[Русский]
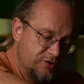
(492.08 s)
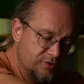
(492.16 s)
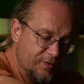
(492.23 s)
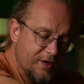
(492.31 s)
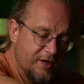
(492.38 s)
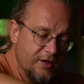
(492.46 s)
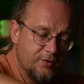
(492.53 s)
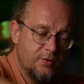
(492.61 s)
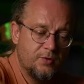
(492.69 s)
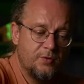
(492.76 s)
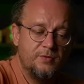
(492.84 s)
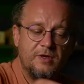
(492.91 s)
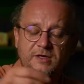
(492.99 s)
Чувак,
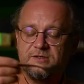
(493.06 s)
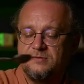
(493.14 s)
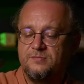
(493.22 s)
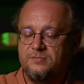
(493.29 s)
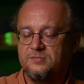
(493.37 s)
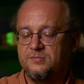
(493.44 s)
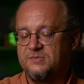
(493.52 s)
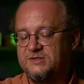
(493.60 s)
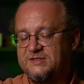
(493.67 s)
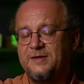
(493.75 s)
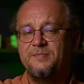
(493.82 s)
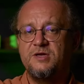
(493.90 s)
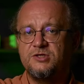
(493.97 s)
который у нас
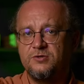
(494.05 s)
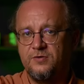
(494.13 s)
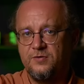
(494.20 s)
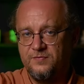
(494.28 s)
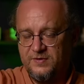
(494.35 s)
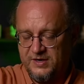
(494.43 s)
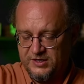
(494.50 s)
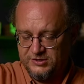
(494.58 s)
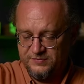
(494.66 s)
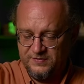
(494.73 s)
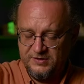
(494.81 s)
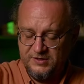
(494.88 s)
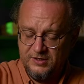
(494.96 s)
замешивал в горячей
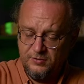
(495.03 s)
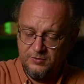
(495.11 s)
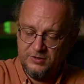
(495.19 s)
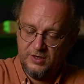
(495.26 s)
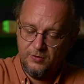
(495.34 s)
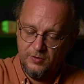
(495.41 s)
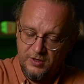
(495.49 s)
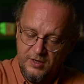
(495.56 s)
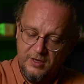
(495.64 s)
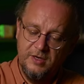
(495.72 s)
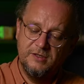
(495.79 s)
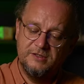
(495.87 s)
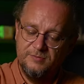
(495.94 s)
воде, он такой
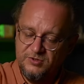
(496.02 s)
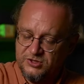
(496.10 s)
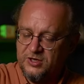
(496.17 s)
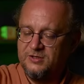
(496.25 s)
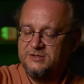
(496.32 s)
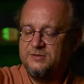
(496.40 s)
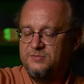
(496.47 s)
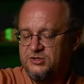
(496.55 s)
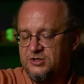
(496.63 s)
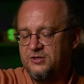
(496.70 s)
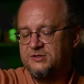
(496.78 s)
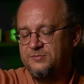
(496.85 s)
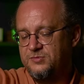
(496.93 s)
замешал,
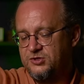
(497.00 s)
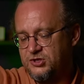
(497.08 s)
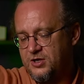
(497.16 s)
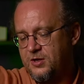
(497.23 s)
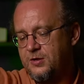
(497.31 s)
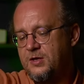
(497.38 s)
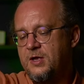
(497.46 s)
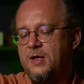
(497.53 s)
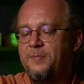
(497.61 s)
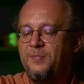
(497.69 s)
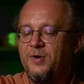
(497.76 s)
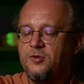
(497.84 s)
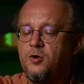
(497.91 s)
замешал, замешал.
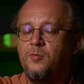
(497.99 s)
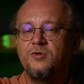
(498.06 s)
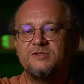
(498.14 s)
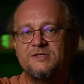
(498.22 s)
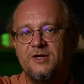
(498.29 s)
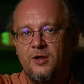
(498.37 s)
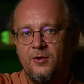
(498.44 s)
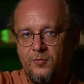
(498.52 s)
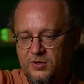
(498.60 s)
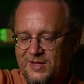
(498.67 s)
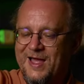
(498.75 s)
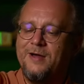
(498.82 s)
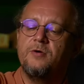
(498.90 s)
Потом он сделал
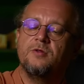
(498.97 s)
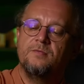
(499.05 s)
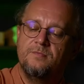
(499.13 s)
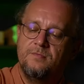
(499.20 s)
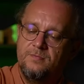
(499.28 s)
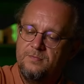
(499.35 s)
вот так вот,